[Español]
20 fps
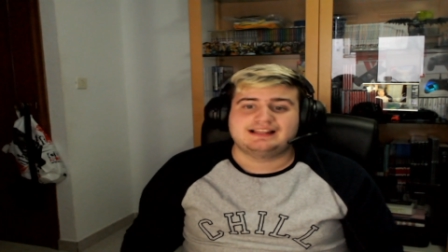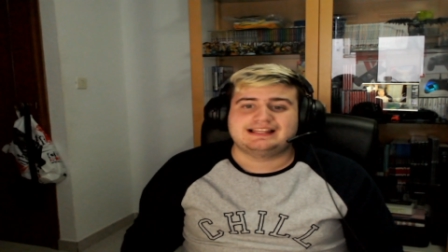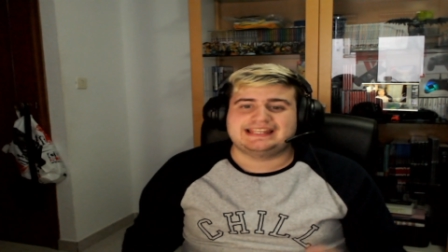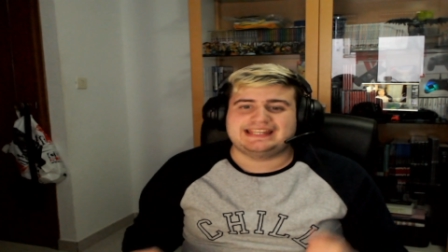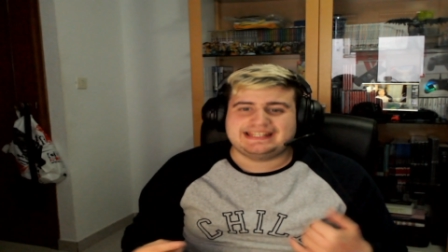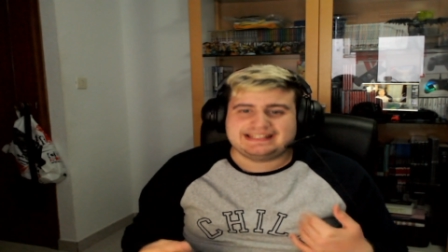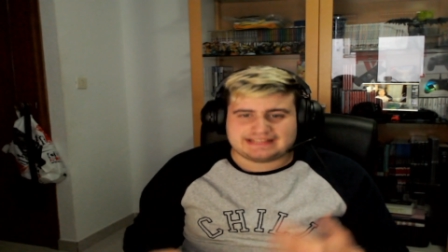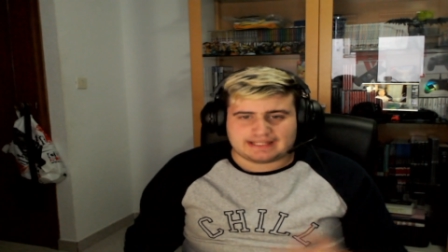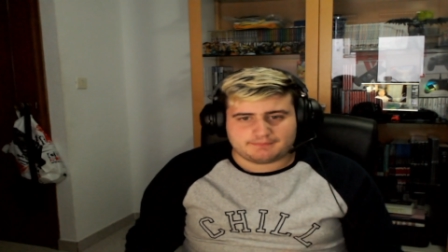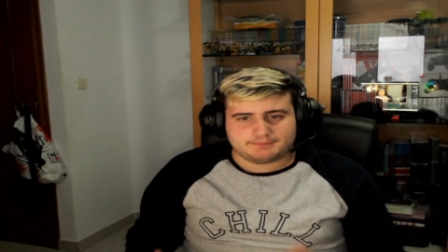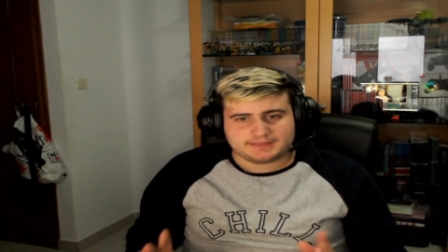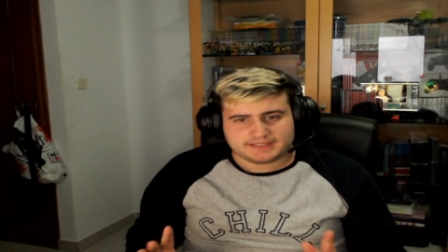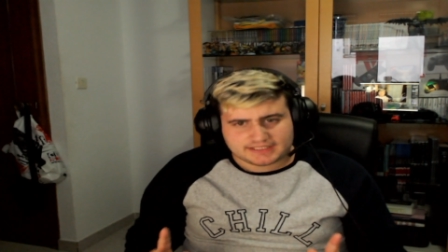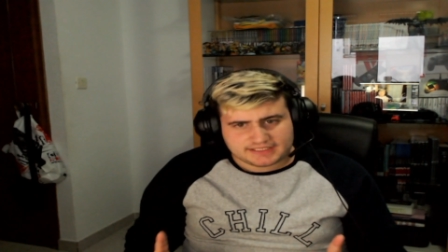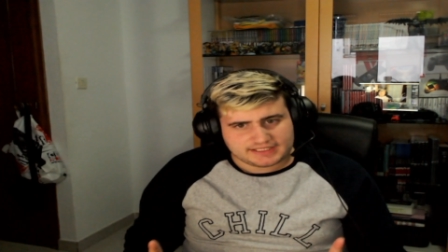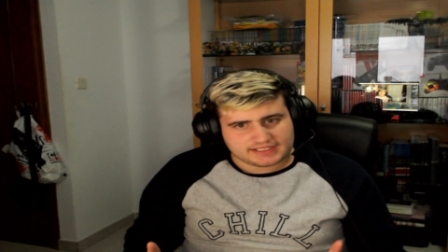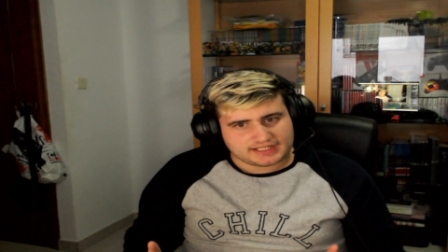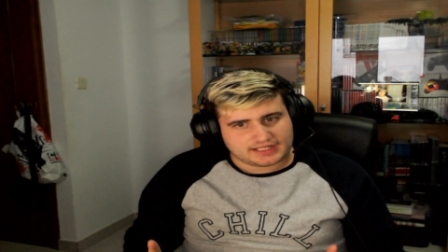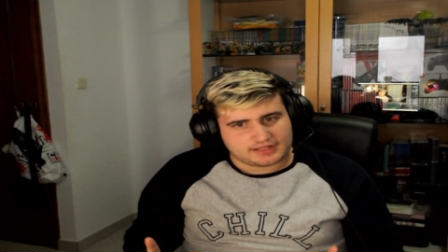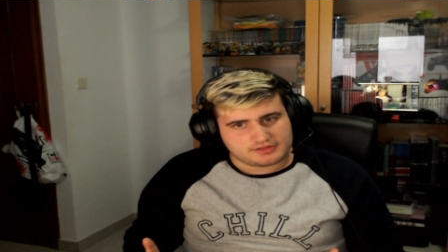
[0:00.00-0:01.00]
y también he
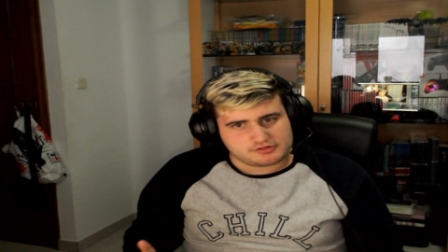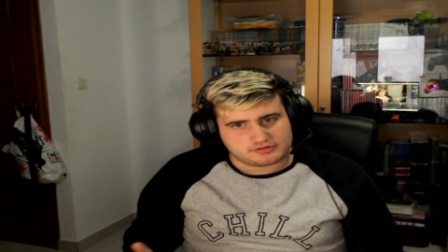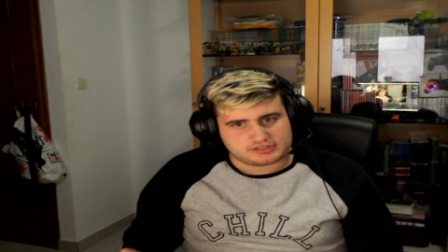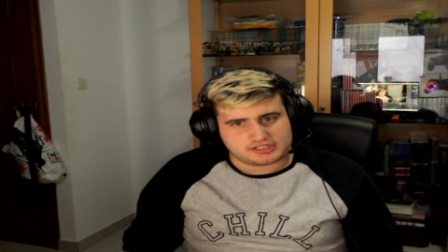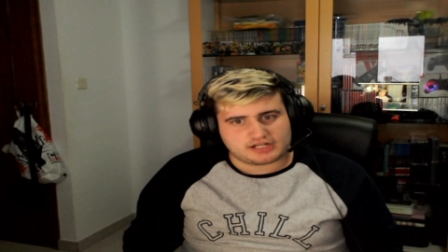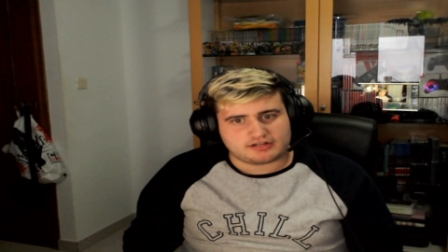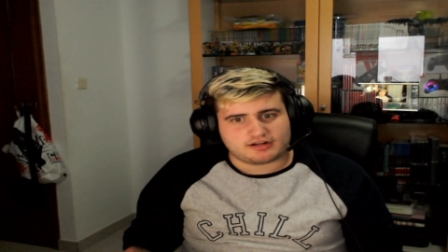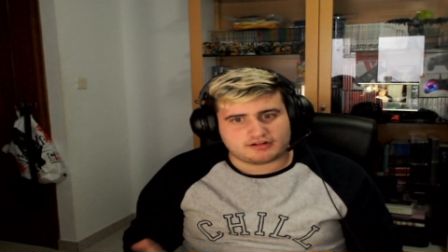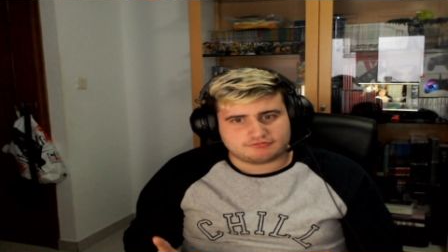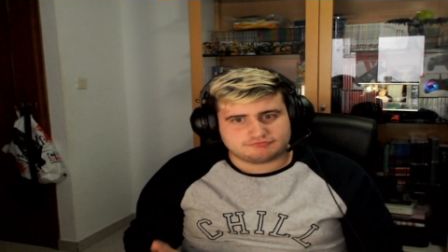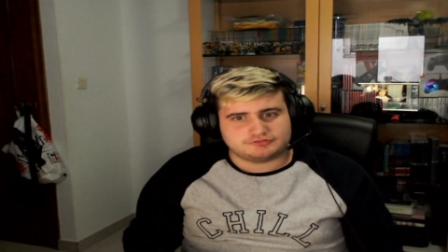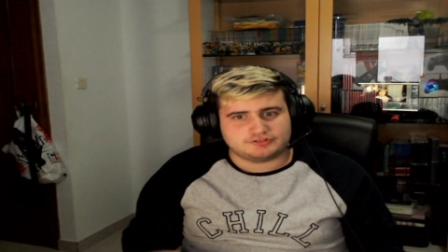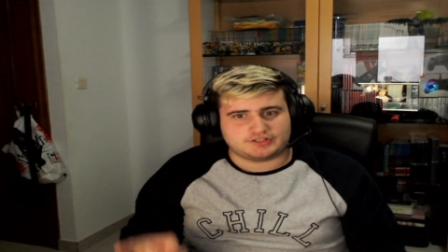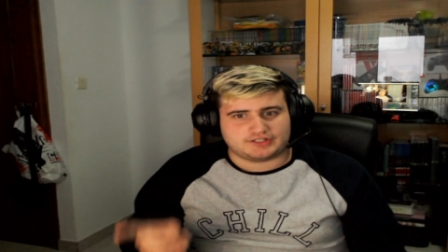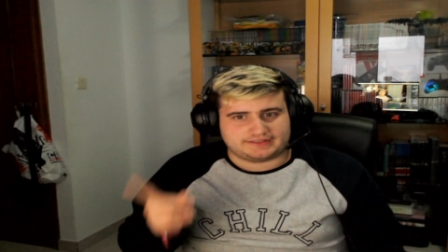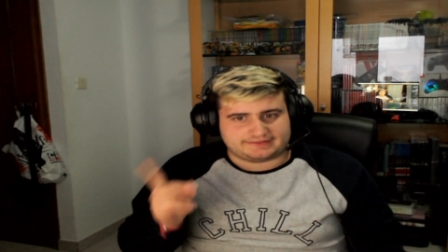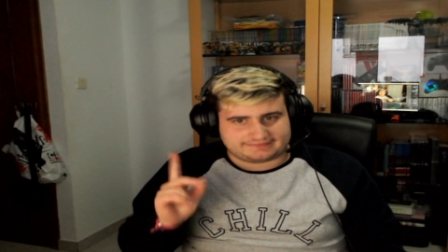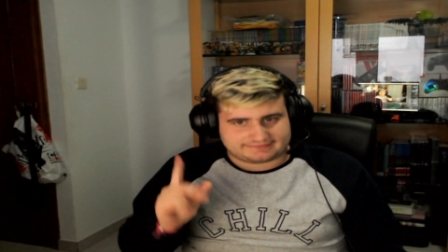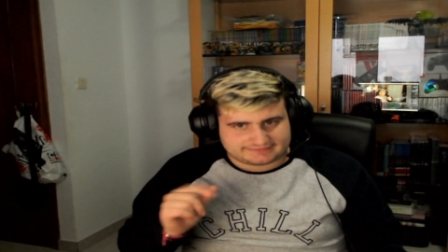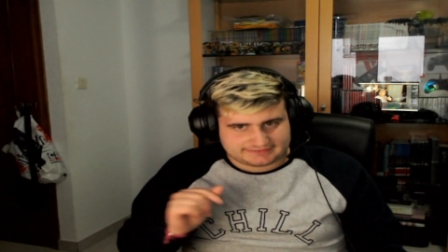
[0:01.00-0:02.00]
dejado claro alguno
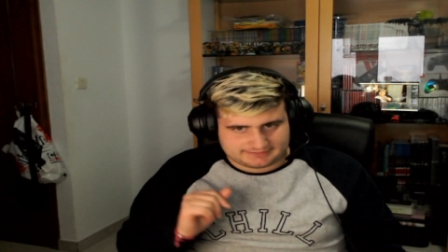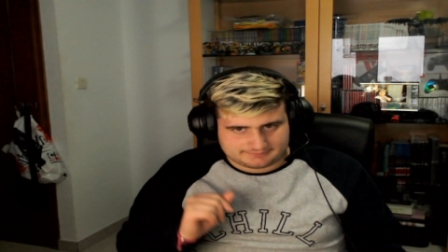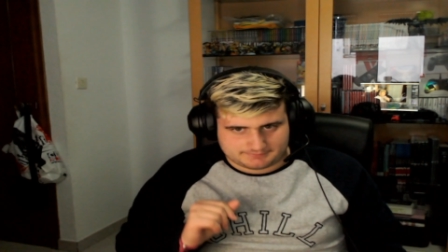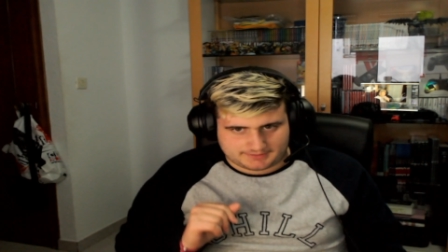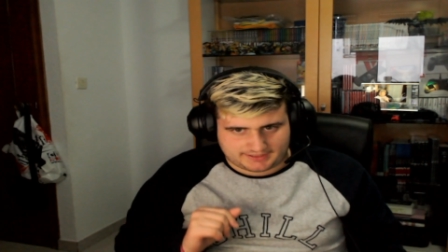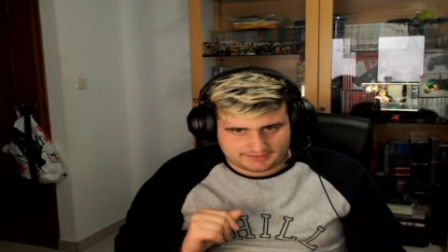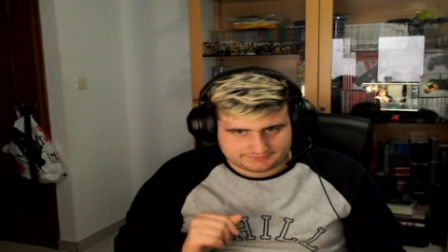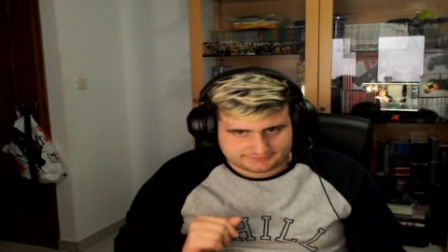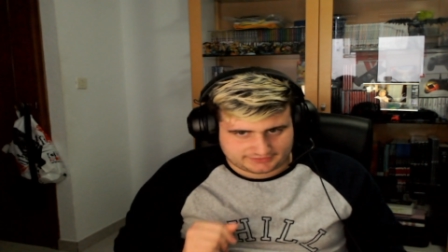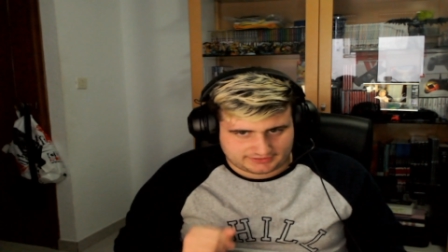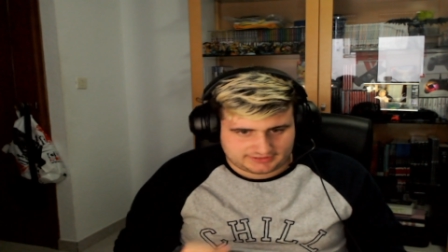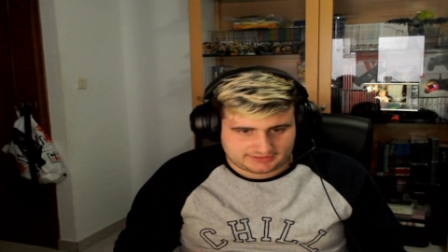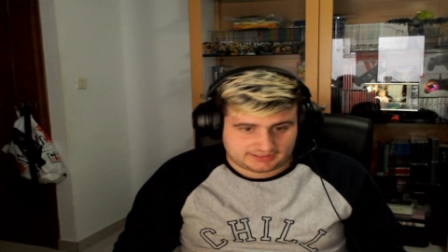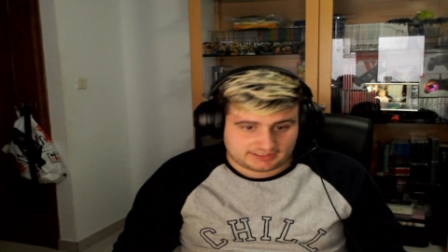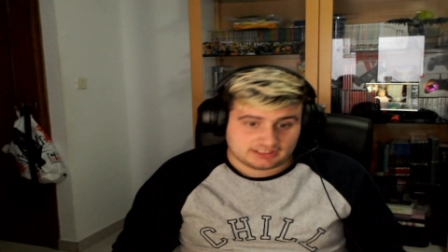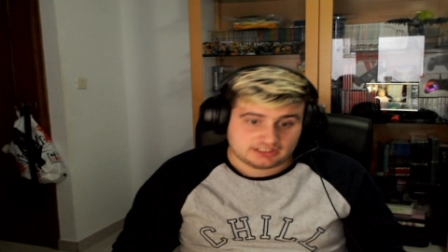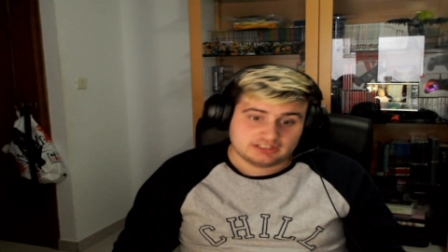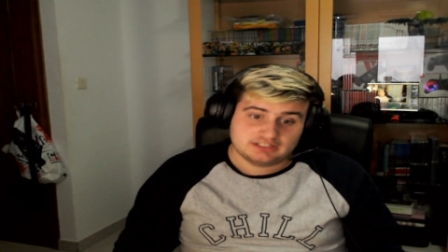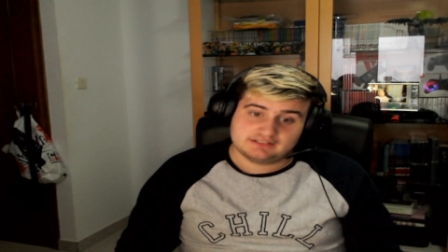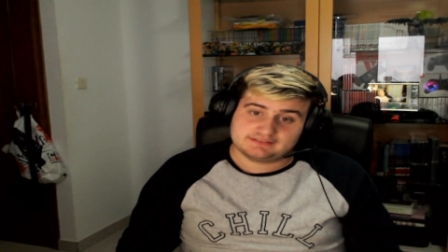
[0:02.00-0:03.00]
que sí va a salir.
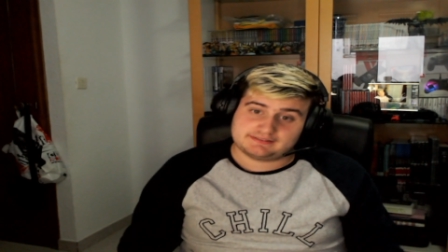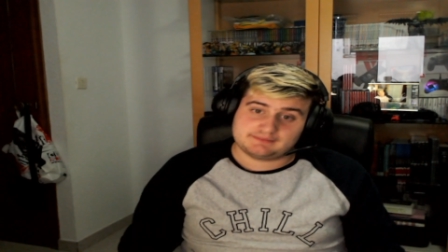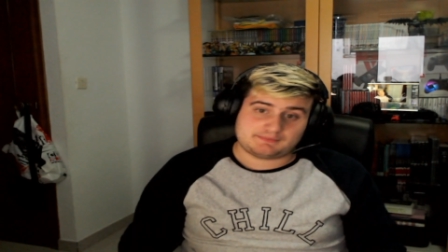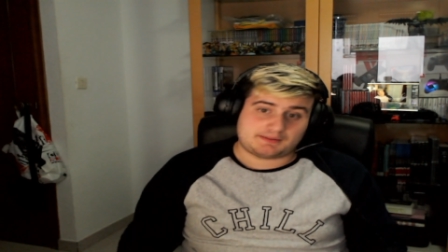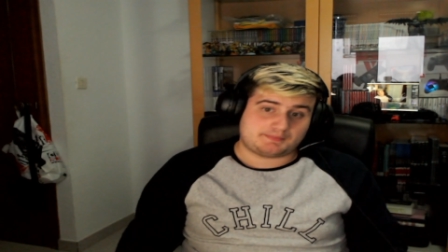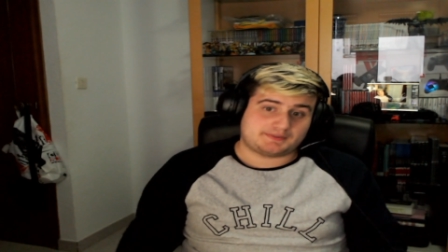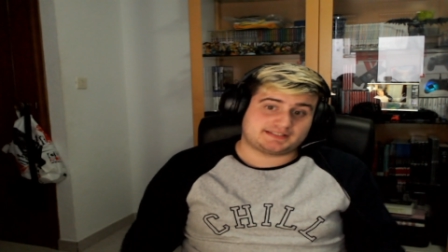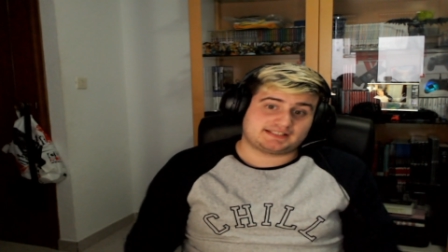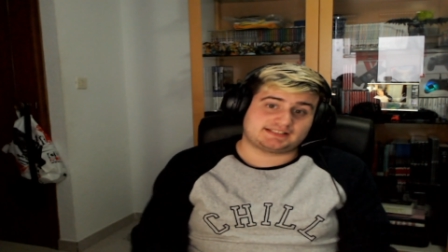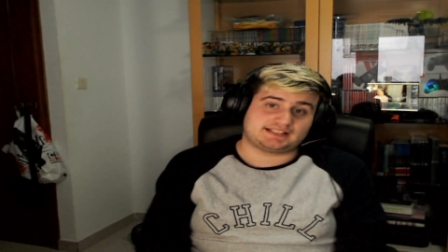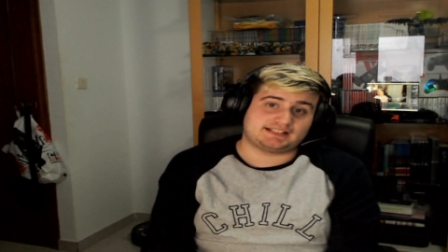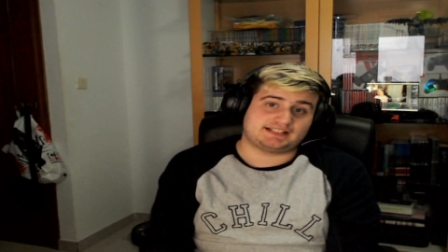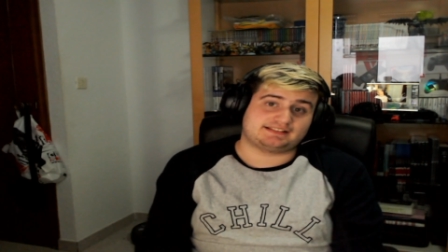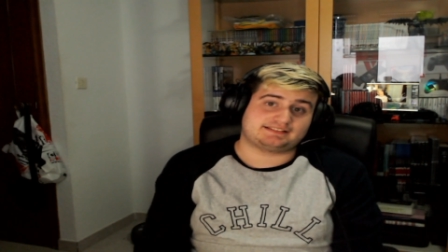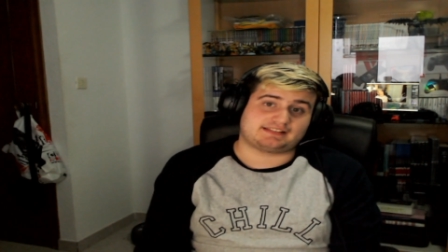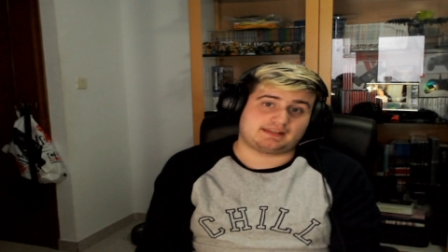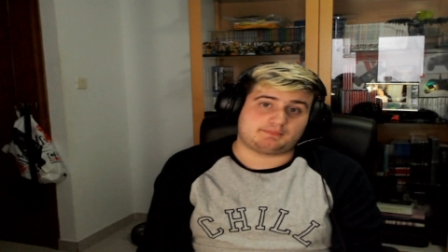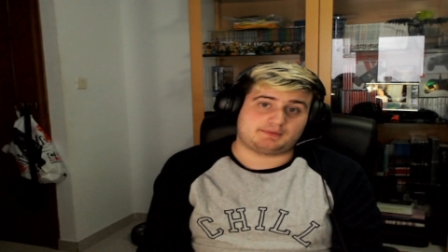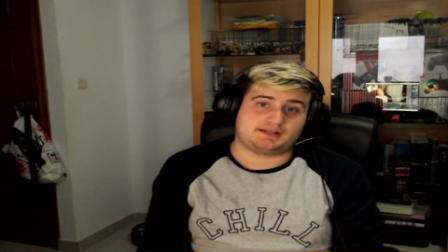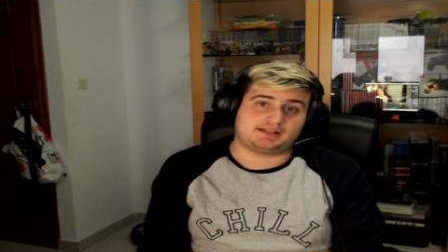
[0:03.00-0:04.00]
Simplemente tenéis
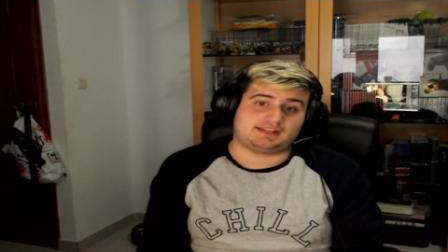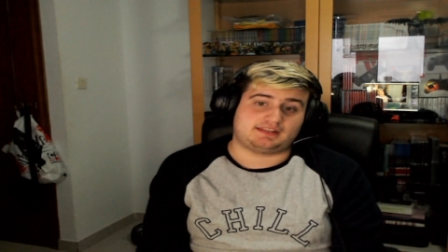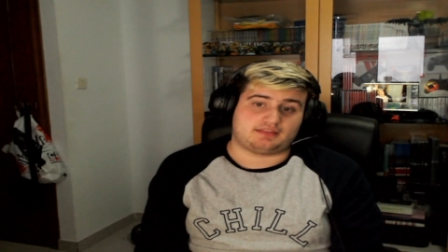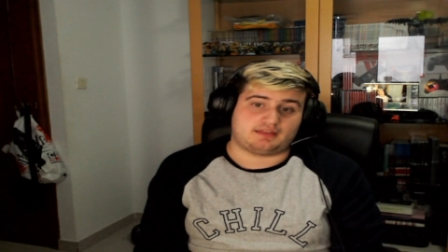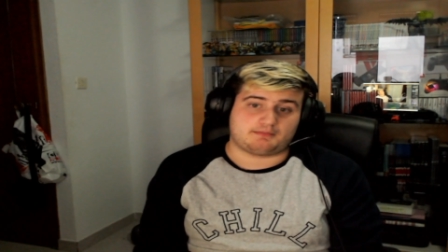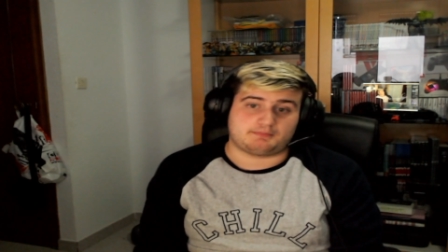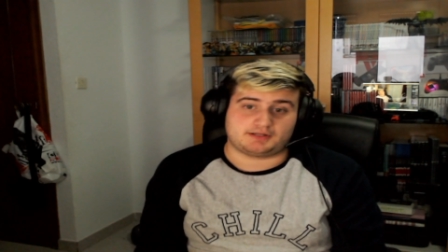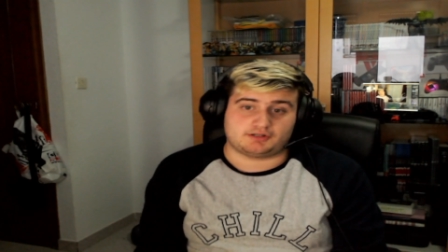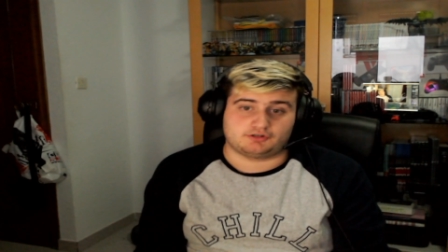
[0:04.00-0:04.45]
que ver quizá mi